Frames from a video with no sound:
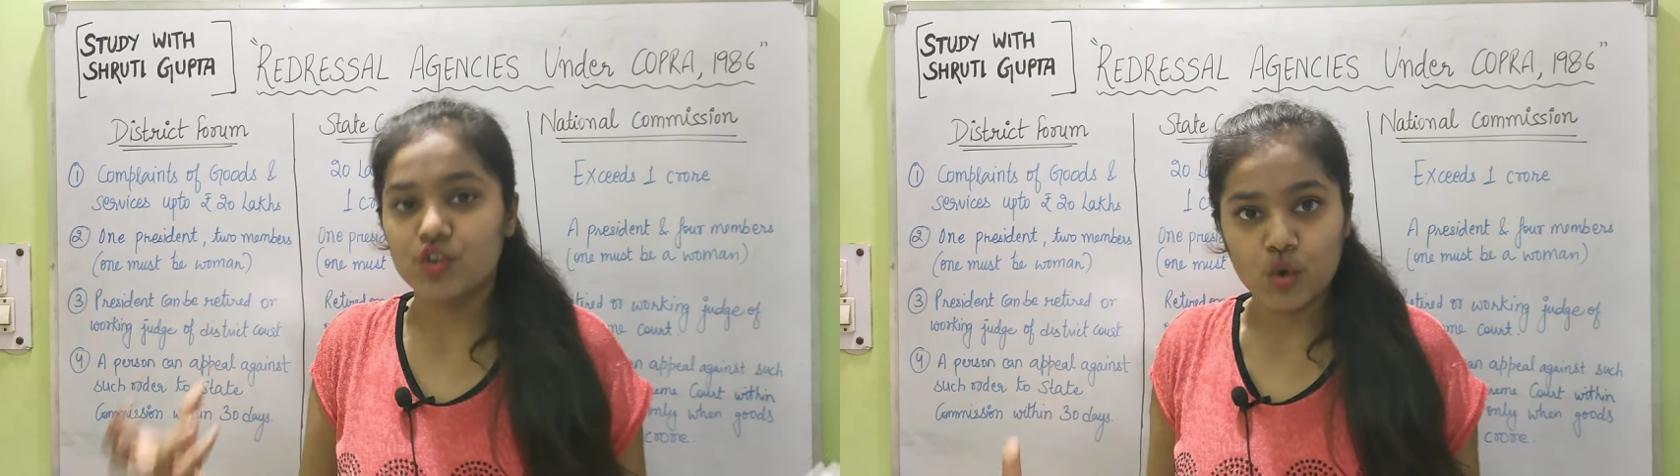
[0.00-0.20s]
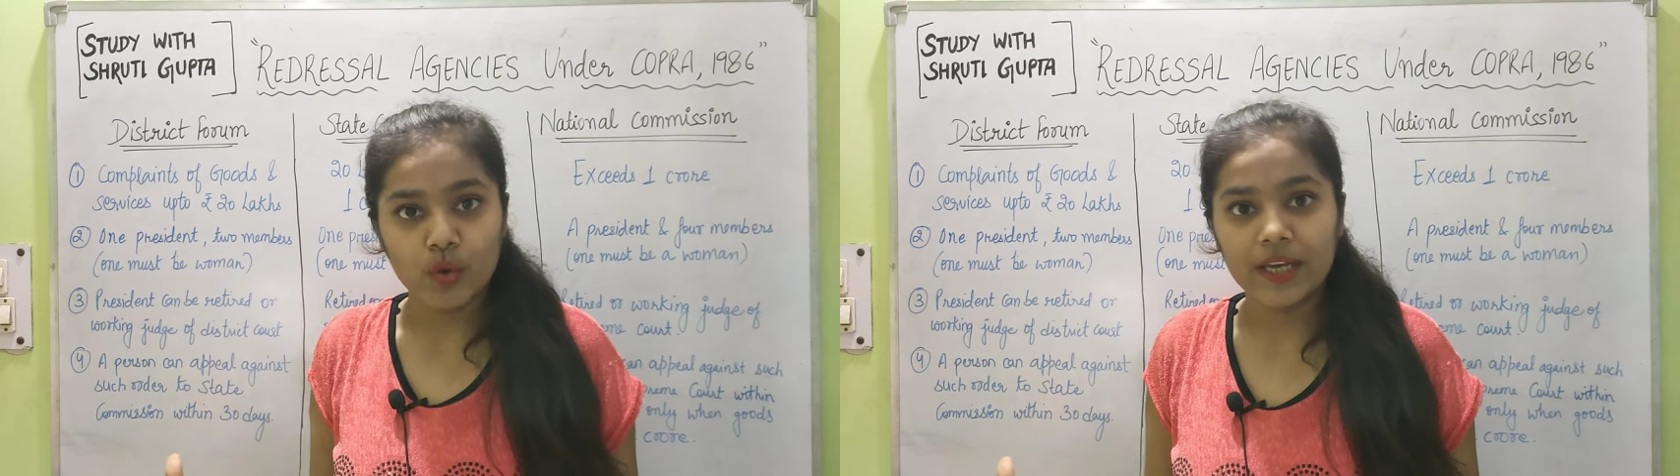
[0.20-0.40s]

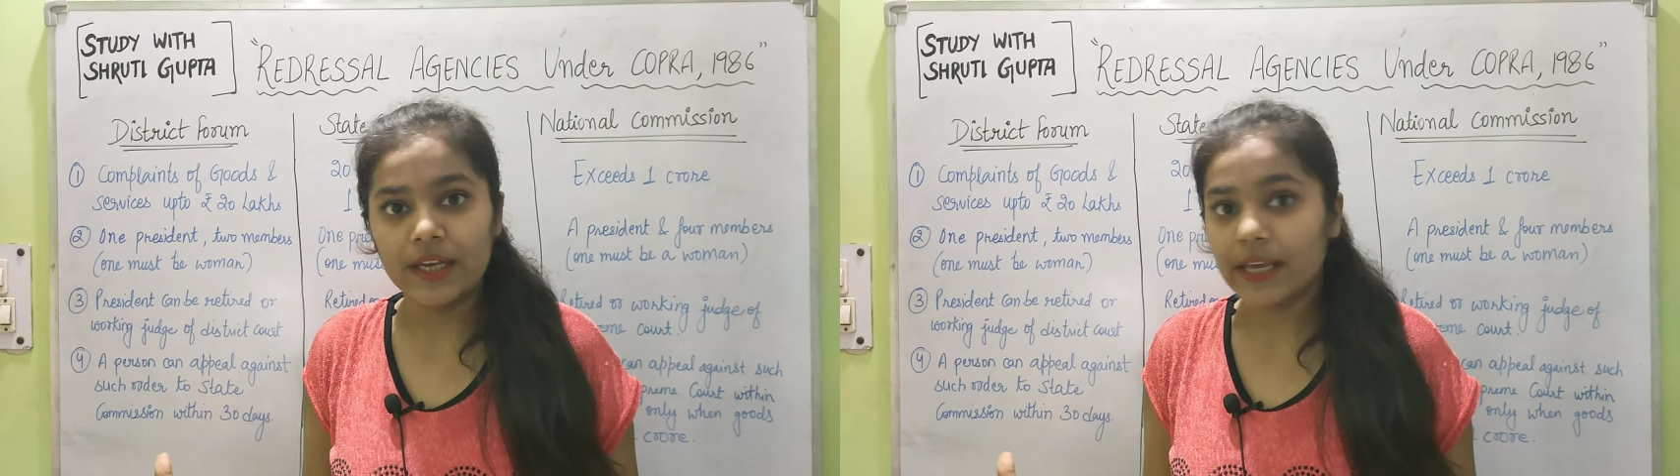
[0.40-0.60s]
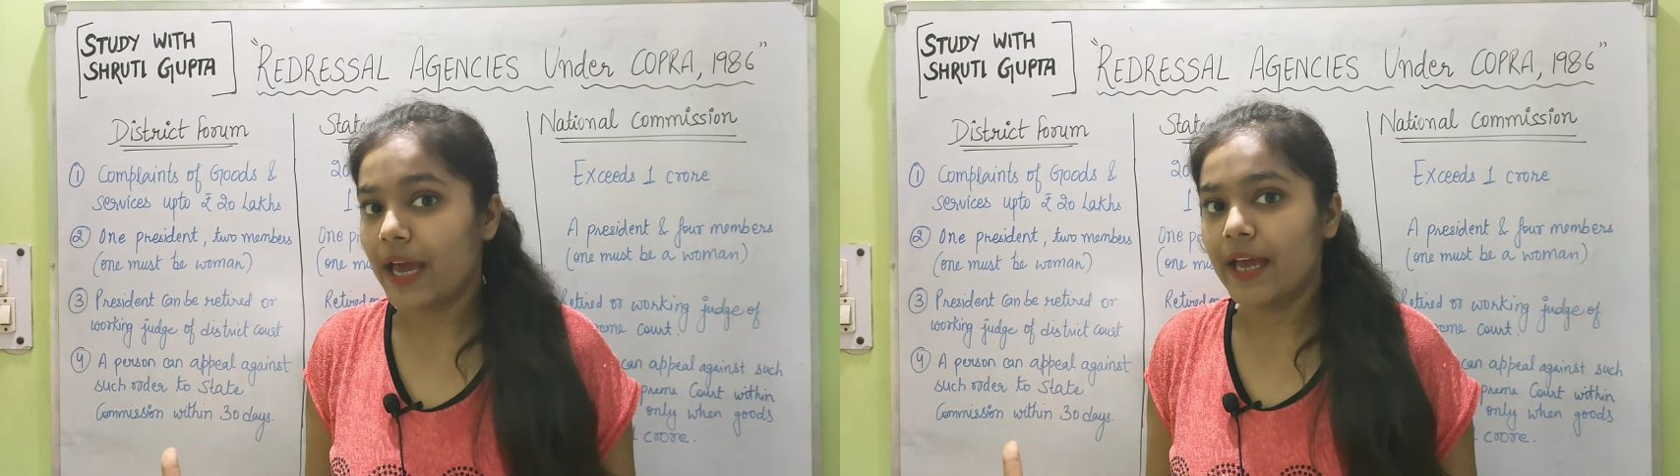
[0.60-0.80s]
जो
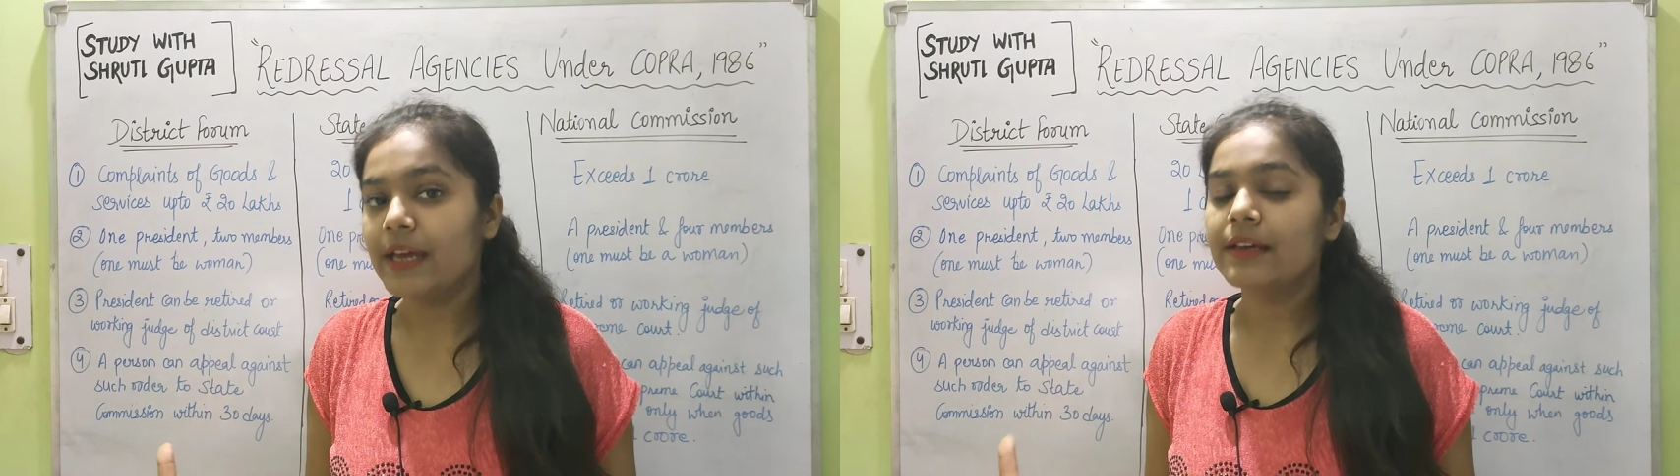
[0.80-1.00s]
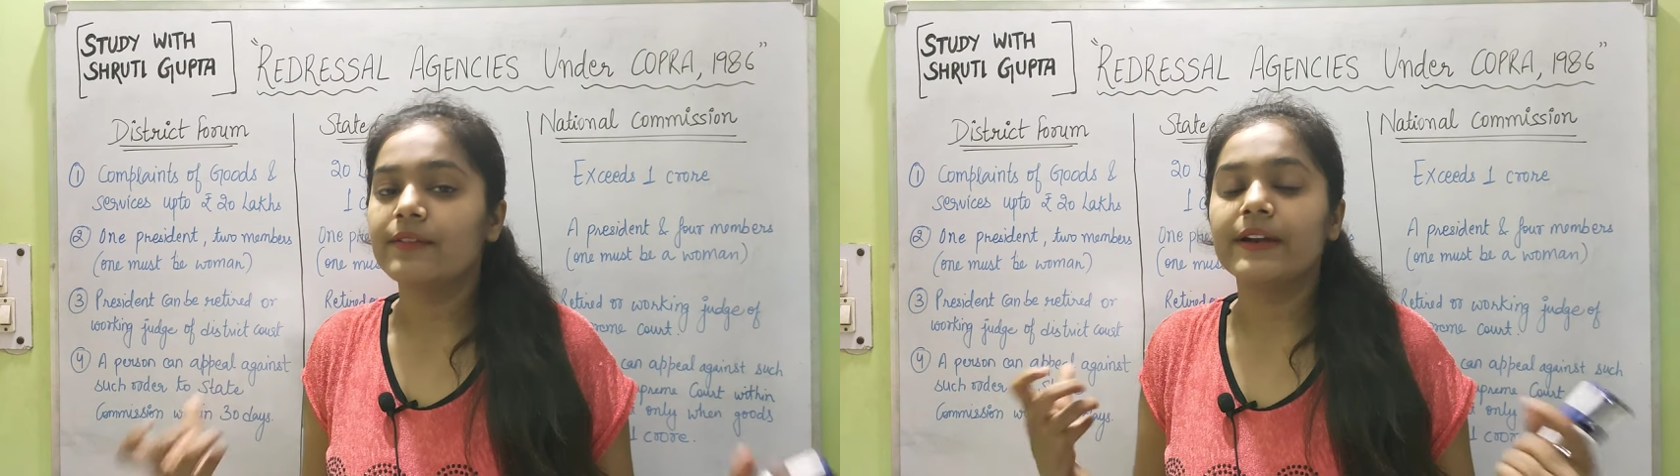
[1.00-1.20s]
कि क्या है